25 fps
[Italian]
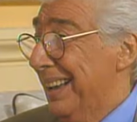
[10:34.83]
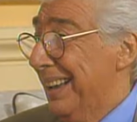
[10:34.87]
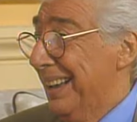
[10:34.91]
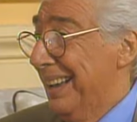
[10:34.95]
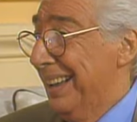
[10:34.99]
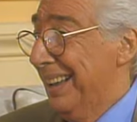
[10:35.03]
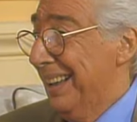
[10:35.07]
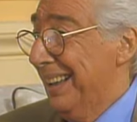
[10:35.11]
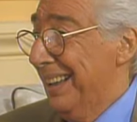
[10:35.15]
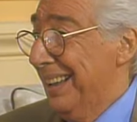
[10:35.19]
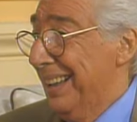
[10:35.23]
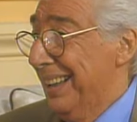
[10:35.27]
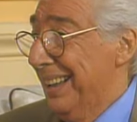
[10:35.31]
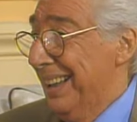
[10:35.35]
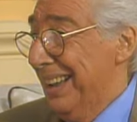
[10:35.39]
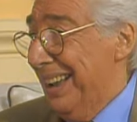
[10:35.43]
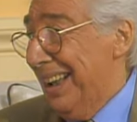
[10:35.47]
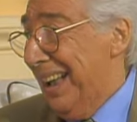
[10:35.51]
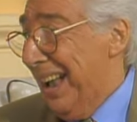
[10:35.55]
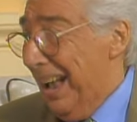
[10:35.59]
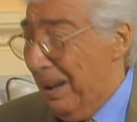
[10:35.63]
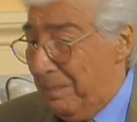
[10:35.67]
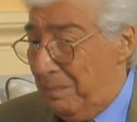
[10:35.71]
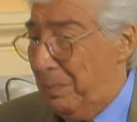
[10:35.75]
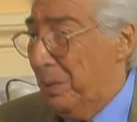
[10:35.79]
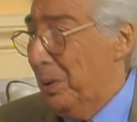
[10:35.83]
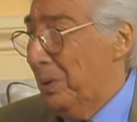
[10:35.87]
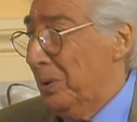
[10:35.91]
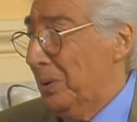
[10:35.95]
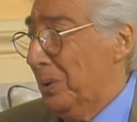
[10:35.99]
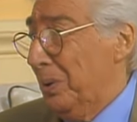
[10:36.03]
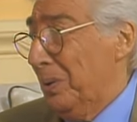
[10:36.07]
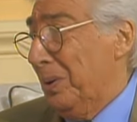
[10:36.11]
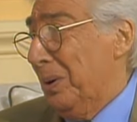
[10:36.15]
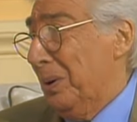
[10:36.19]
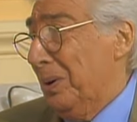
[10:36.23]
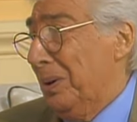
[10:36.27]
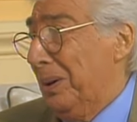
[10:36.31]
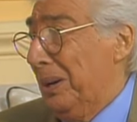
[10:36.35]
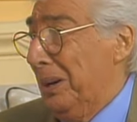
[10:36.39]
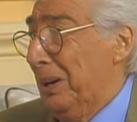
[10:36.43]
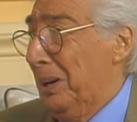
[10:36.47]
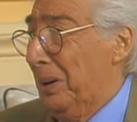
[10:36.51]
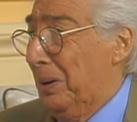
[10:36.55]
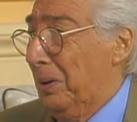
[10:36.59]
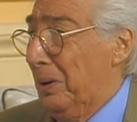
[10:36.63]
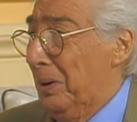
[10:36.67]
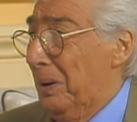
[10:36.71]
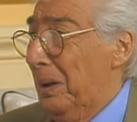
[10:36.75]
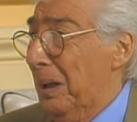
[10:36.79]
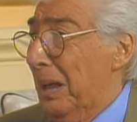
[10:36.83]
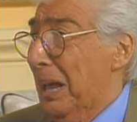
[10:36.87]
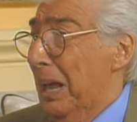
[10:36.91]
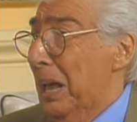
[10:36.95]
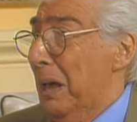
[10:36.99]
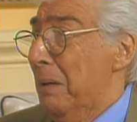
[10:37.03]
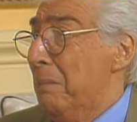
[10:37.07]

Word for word: Sì, Appunto, te lo dico.